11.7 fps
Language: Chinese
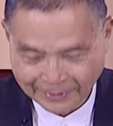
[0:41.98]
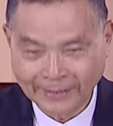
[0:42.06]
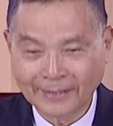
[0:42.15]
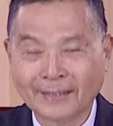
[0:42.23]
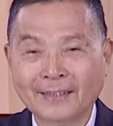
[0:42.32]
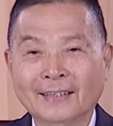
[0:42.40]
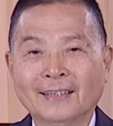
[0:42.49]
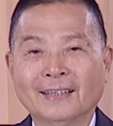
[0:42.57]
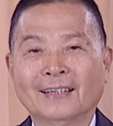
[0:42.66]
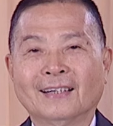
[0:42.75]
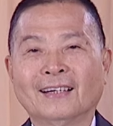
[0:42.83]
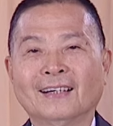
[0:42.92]
好，
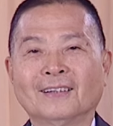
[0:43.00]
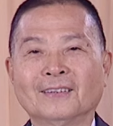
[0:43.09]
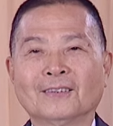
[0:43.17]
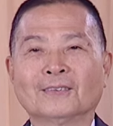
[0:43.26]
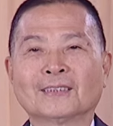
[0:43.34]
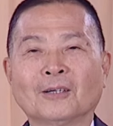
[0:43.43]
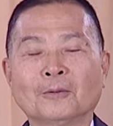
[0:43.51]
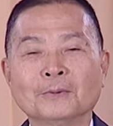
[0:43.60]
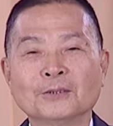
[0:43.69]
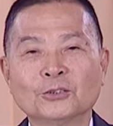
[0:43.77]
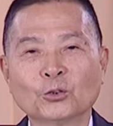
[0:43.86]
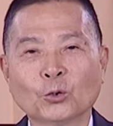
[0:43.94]
好，又到我
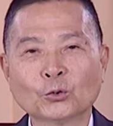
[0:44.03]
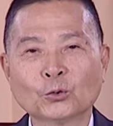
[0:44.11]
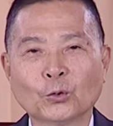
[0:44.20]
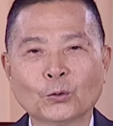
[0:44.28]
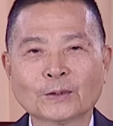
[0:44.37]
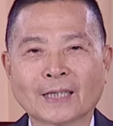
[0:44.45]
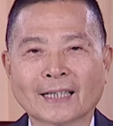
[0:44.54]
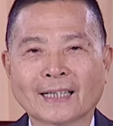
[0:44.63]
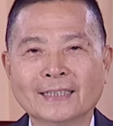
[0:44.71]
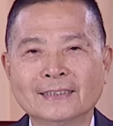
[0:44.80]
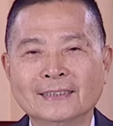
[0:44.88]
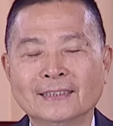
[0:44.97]
们周周打开
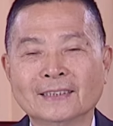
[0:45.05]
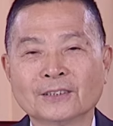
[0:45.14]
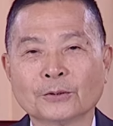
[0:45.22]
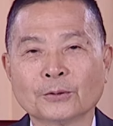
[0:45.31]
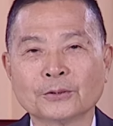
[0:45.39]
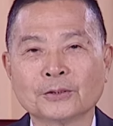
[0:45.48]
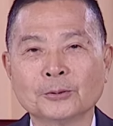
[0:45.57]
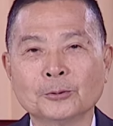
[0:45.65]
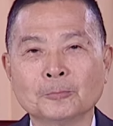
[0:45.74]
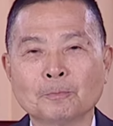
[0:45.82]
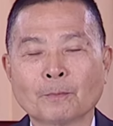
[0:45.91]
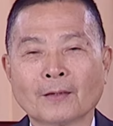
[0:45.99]
心灵的锁时
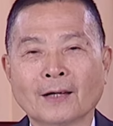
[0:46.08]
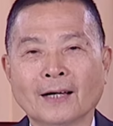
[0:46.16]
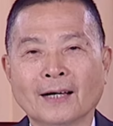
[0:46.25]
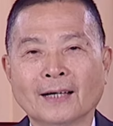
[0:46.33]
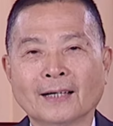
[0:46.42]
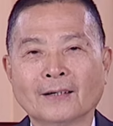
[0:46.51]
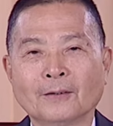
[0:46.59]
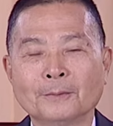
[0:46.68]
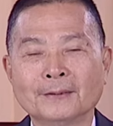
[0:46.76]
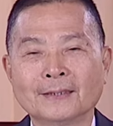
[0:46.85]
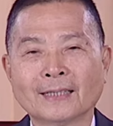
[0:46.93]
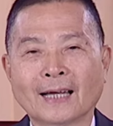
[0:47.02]
啊，我
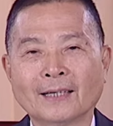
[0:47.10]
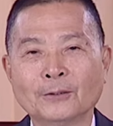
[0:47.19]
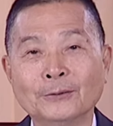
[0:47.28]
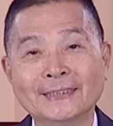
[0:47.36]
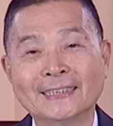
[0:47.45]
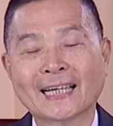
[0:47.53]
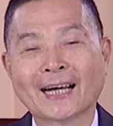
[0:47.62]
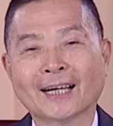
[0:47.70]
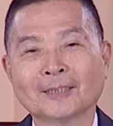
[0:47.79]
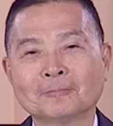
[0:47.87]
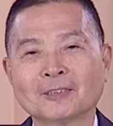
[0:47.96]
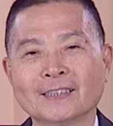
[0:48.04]
们来分享
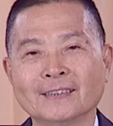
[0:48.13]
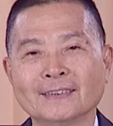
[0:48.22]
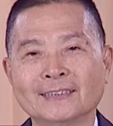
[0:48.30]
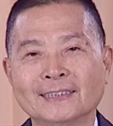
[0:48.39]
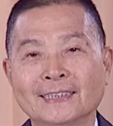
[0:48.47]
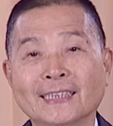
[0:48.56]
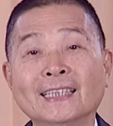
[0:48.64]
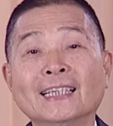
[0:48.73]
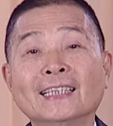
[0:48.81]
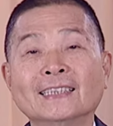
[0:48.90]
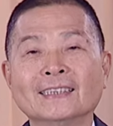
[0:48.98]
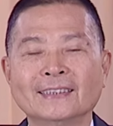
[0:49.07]
这个信
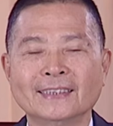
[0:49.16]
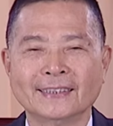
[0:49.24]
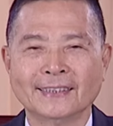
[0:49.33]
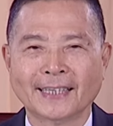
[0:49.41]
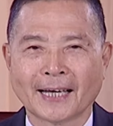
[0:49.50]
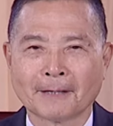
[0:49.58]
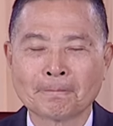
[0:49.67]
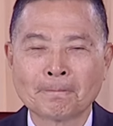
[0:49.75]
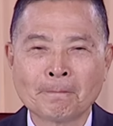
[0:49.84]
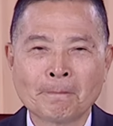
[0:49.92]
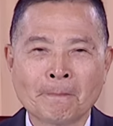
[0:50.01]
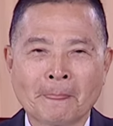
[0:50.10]
念的力量，
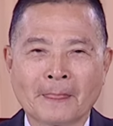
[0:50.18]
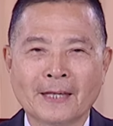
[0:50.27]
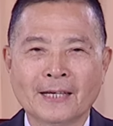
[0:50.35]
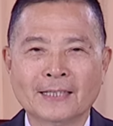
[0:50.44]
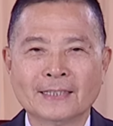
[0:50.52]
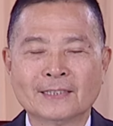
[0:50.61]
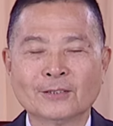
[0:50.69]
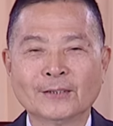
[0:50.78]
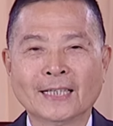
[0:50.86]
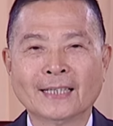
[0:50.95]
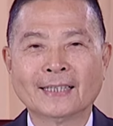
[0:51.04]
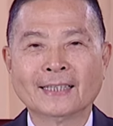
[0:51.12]
因为一切
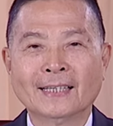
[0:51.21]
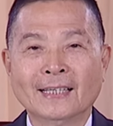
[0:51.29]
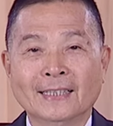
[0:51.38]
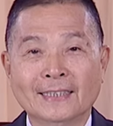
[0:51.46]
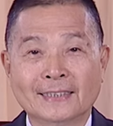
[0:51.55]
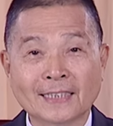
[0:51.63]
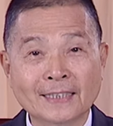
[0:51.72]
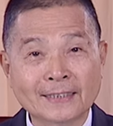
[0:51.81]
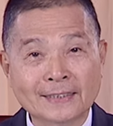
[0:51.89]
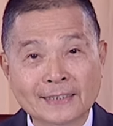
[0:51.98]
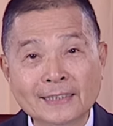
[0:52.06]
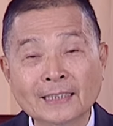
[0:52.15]
的一切的
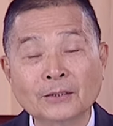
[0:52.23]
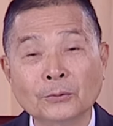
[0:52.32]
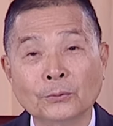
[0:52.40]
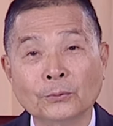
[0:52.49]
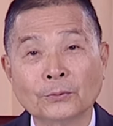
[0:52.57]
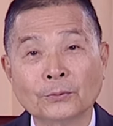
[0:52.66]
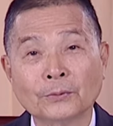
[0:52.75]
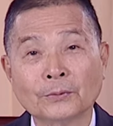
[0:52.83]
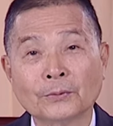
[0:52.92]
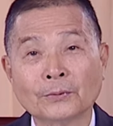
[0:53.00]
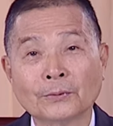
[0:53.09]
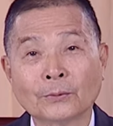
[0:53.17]
幸福、
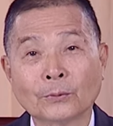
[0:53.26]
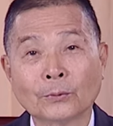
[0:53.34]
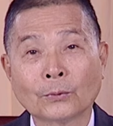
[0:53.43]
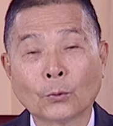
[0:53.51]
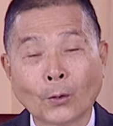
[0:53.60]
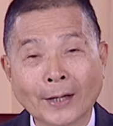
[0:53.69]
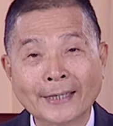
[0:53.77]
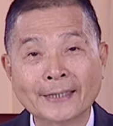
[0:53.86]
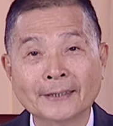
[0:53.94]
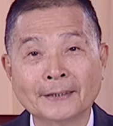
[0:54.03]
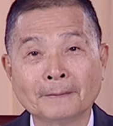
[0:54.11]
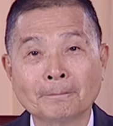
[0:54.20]
快
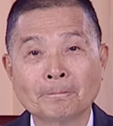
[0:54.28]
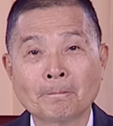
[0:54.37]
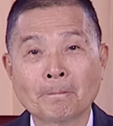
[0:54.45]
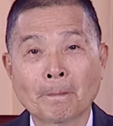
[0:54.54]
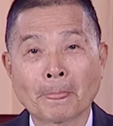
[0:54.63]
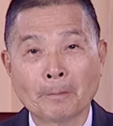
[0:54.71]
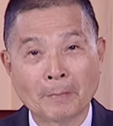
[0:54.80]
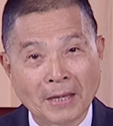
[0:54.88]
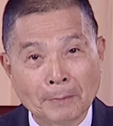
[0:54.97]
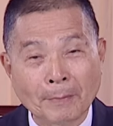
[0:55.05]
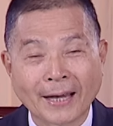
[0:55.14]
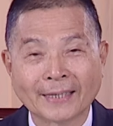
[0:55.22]
乐、
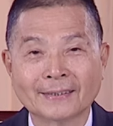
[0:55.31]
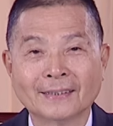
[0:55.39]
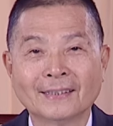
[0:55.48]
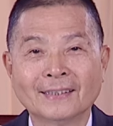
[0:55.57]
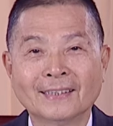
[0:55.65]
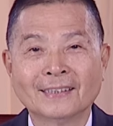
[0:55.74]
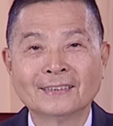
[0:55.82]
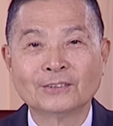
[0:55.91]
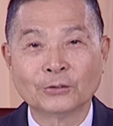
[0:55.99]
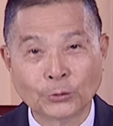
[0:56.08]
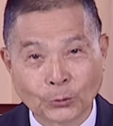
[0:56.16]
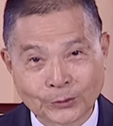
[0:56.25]
美满
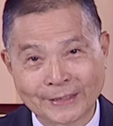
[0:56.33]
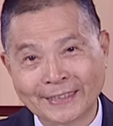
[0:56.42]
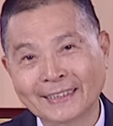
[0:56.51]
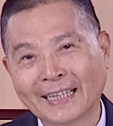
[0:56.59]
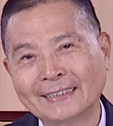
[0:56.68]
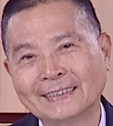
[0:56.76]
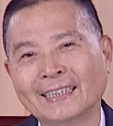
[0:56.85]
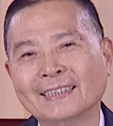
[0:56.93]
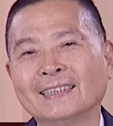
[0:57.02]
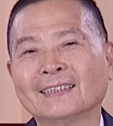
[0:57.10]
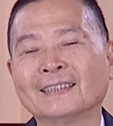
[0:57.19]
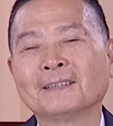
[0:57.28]
是由心来决
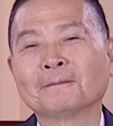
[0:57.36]
定的，